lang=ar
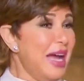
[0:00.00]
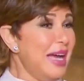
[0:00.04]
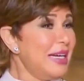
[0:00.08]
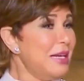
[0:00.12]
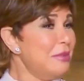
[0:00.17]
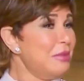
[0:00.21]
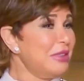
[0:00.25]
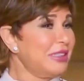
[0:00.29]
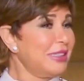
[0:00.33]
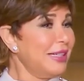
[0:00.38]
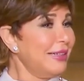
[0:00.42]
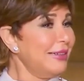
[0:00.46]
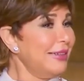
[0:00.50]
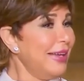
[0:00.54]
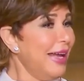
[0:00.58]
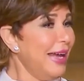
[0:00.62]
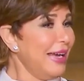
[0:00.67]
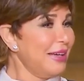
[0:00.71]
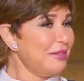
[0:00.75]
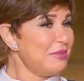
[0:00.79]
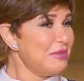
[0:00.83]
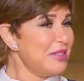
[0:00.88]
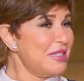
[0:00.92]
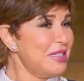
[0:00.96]
انا
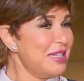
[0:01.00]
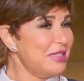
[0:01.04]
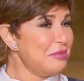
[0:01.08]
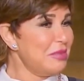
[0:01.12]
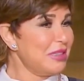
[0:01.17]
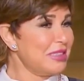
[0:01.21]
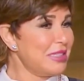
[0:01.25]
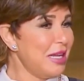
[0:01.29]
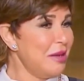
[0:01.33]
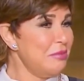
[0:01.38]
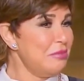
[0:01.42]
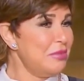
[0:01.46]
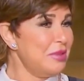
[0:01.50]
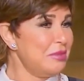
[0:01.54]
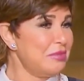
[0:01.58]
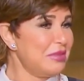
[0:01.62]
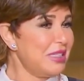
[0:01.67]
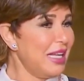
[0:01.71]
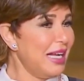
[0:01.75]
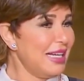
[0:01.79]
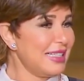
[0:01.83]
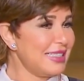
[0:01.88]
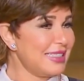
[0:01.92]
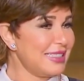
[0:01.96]
بطلعك من المطب
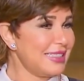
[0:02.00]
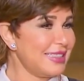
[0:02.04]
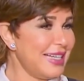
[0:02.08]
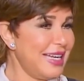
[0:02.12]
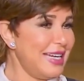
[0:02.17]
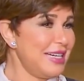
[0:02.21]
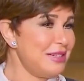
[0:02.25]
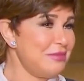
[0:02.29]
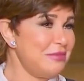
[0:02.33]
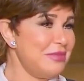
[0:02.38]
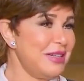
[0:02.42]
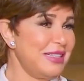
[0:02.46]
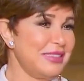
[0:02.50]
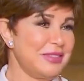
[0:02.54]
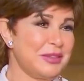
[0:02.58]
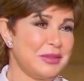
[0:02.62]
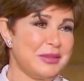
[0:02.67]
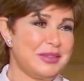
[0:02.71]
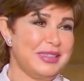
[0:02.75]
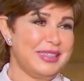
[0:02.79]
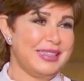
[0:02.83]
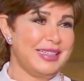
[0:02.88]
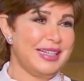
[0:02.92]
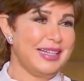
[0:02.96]
بتاع السلمى
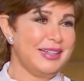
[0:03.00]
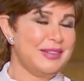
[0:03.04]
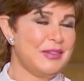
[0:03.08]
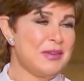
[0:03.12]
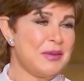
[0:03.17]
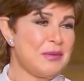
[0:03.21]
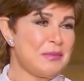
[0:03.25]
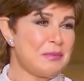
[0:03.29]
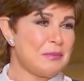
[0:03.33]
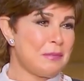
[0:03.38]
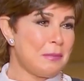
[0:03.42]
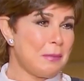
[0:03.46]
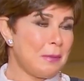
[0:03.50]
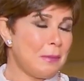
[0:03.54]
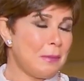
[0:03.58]
تقولي لا اصل بصي